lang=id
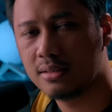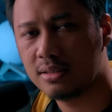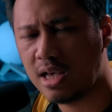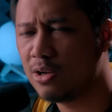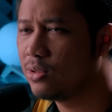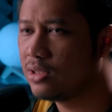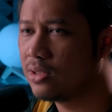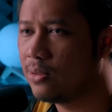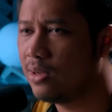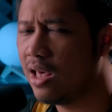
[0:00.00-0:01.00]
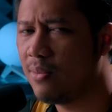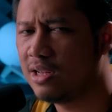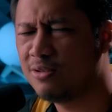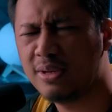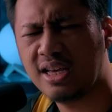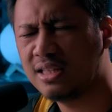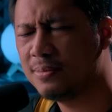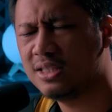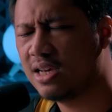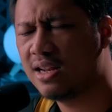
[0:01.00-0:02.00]
Salut sih kalau dilawan, mendingan
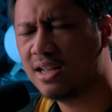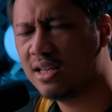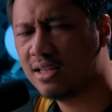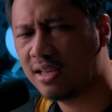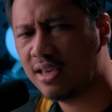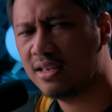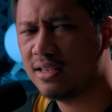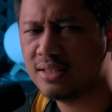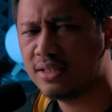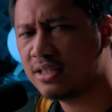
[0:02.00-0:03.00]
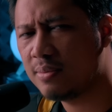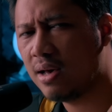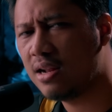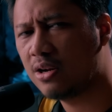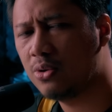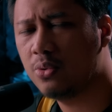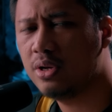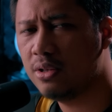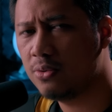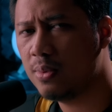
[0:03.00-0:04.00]
tapi janganlah kayak istri sama anak
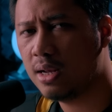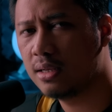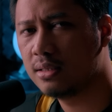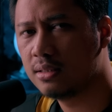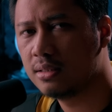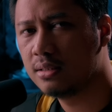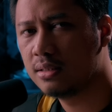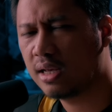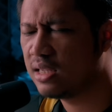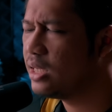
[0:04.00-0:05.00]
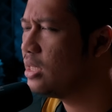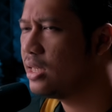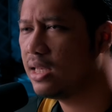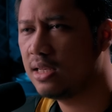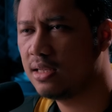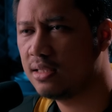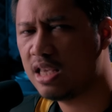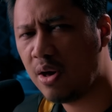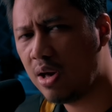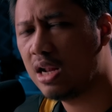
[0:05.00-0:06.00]
nungguin di rumah. Kasih aja lah,
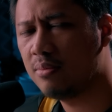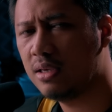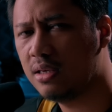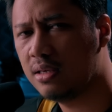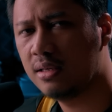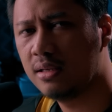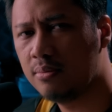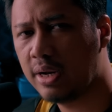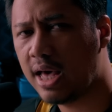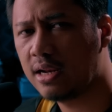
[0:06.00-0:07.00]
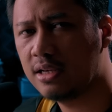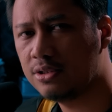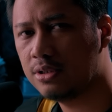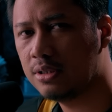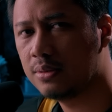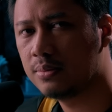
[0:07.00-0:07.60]
nyawa lebih berharga cuy.